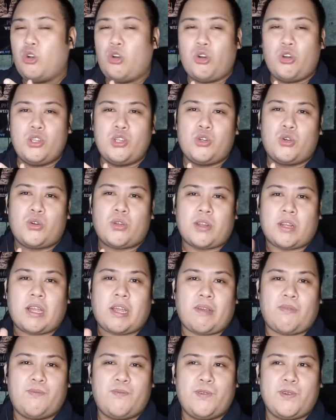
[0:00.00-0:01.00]
o yung
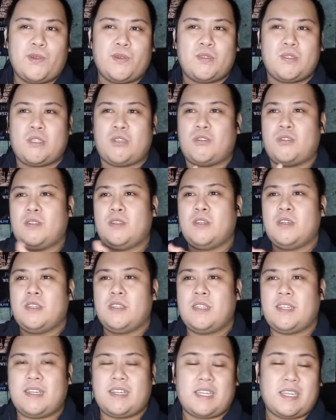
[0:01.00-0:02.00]
rock version
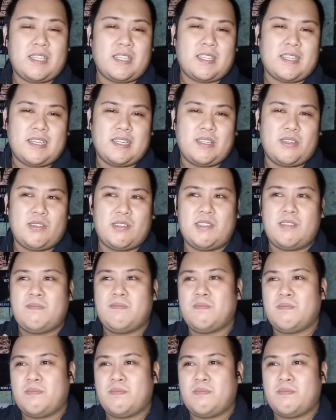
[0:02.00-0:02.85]
ng kantang yun.